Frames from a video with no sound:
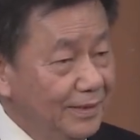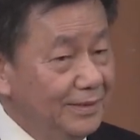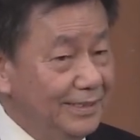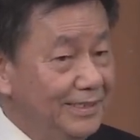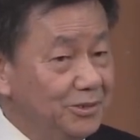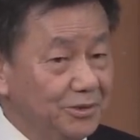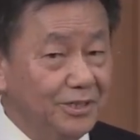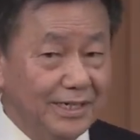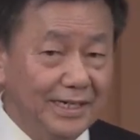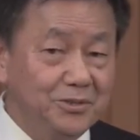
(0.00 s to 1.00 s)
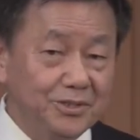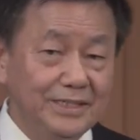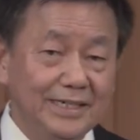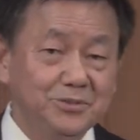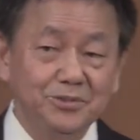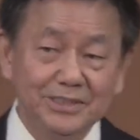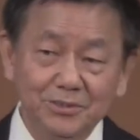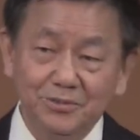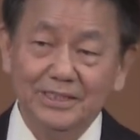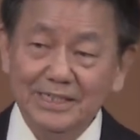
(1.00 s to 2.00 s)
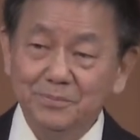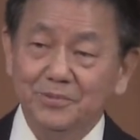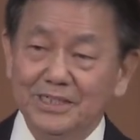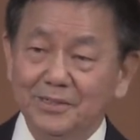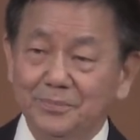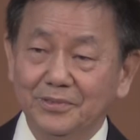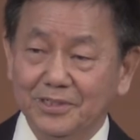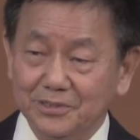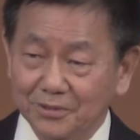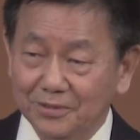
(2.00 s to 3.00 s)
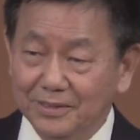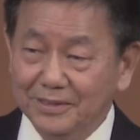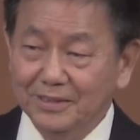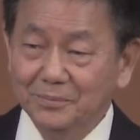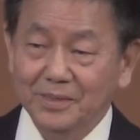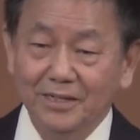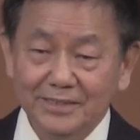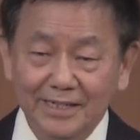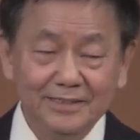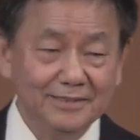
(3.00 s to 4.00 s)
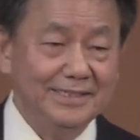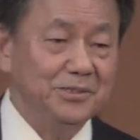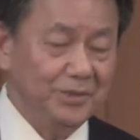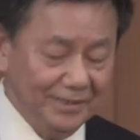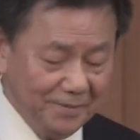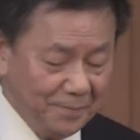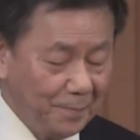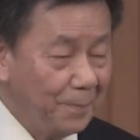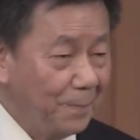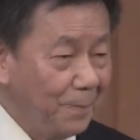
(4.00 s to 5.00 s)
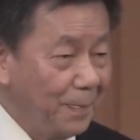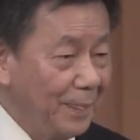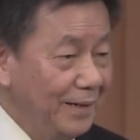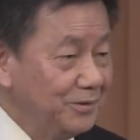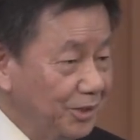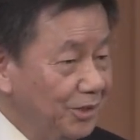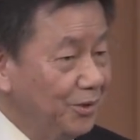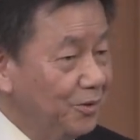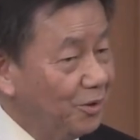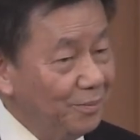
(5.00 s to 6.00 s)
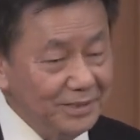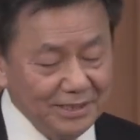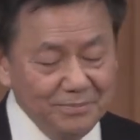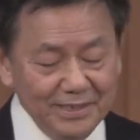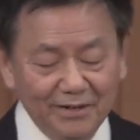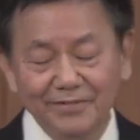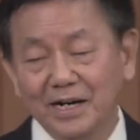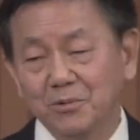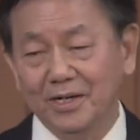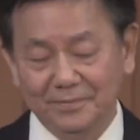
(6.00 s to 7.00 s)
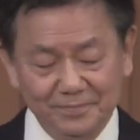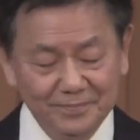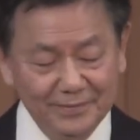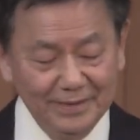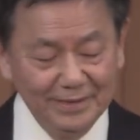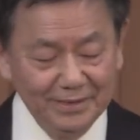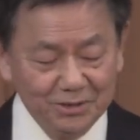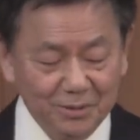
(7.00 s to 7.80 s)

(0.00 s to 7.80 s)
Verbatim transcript: 行走就跟随耶稣基督，一步一步的走。不要踩上地雷了。最后，我们生命要发光，所